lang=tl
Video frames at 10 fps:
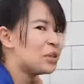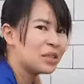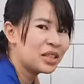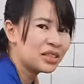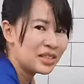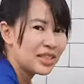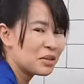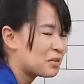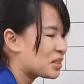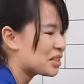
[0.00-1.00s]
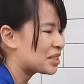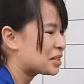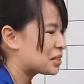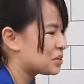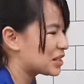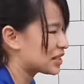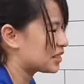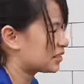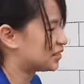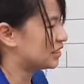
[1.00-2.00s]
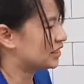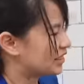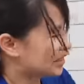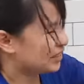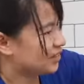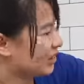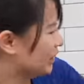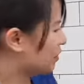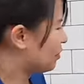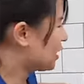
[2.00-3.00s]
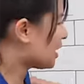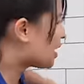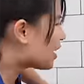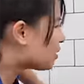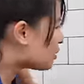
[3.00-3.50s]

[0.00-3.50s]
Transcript: ng model sa Maria's Grooming Salon. Eh, ano